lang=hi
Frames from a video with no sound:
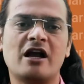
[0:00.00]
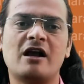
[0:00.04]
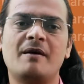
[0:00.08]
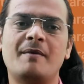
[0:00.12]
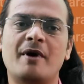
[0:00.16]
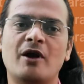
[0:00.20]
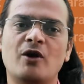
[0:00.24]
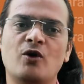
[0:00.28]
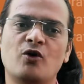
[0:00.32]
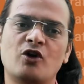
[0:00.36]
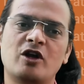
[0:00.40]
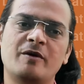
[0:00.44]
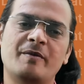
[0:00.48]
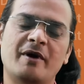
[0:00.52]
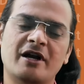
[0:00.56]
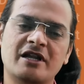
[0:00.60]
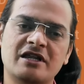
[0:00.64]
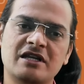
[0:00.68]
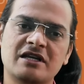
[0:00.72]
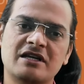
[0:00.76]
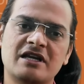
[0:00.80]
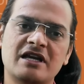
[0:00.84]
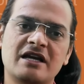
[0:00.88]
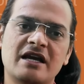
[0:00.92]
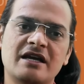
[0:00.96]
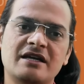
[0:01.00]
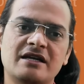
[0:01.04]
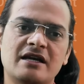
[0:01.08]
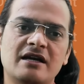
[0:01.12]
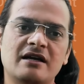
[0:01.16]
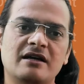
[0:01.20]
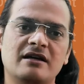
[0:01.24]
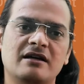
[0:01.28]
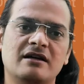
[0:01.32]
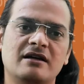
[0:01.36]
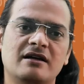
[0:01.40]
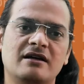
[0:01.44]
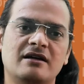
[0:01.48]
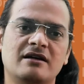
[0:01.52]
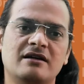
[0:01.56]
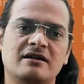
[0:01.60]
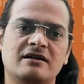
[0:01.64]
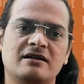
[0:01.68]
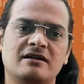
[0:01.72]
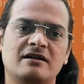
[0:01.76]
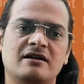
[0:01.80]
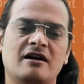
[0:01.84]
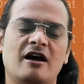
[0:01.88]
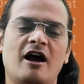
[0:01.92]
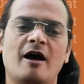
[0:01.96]
पैरा कमांडो की भर्ती की गई है
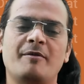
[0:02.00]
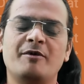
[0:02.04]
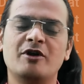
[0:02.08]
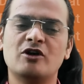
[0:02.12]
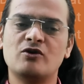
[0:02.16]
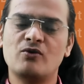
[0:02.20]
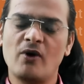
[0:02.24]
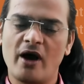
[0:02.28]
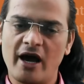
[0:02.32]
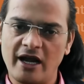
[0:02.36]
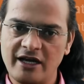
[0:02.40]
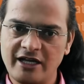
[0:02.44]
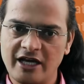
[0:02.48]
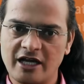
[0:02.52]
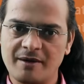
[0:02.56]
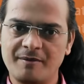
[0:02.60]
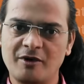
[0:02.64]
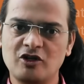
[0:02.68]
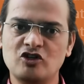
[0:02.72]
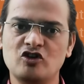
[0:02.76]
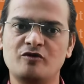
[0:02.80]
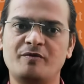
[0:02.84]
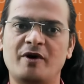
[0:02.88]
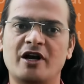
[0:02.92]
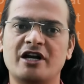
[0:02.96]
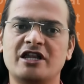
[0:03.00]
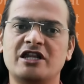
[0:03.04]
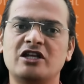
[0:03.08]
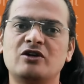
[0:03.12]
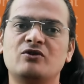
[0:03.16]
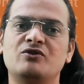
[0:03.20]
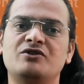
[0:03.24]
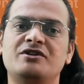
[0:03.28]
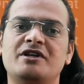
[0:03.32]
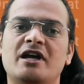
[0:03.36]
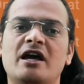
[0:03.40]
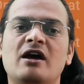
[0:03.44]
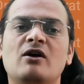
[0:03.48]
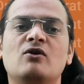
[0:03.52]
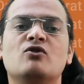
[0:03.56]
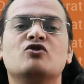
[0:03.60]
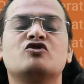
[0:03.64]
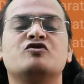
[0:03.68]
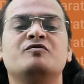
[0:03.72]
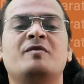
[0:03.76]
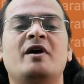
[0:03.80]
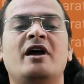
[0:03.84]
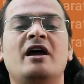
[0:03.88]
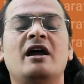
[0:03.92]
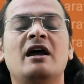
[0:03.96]
अभी ग्वालियर में जो भर्ती हुई है
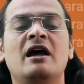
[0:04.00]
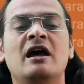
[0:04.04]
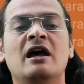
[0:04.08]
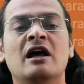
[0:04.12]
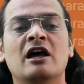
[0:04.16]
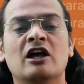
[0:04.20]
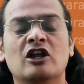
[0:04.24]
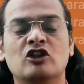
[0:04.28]
उसमें